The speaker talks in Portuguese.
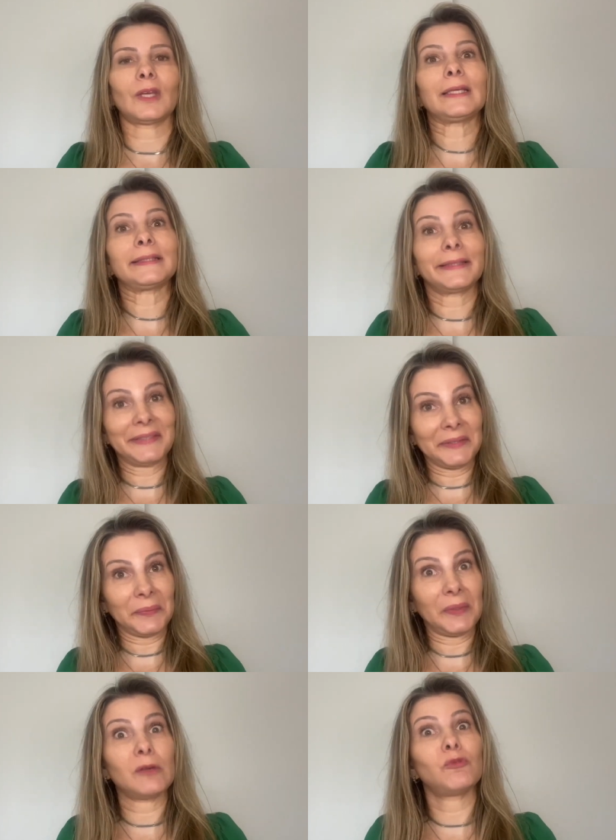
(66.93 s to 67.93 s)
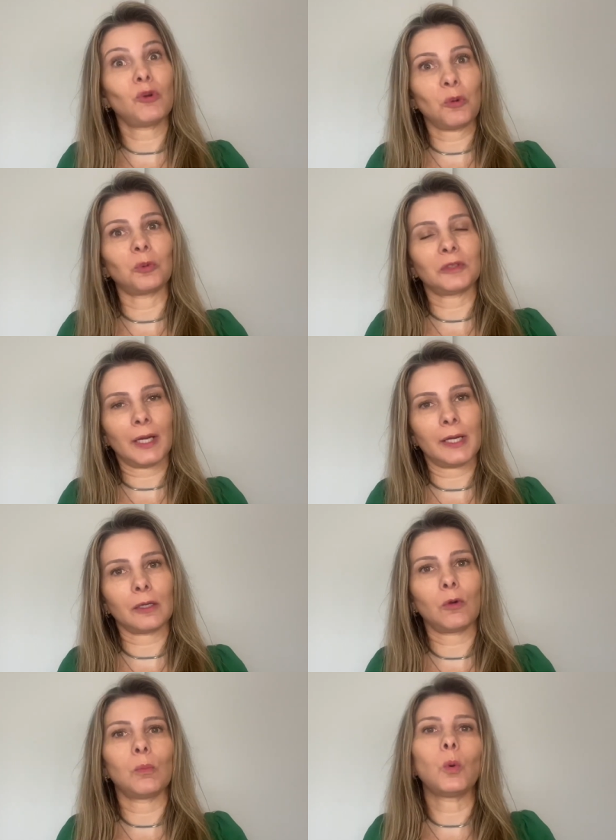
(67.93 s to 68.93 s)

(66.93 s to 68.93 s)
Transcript: Então, eu vou contar como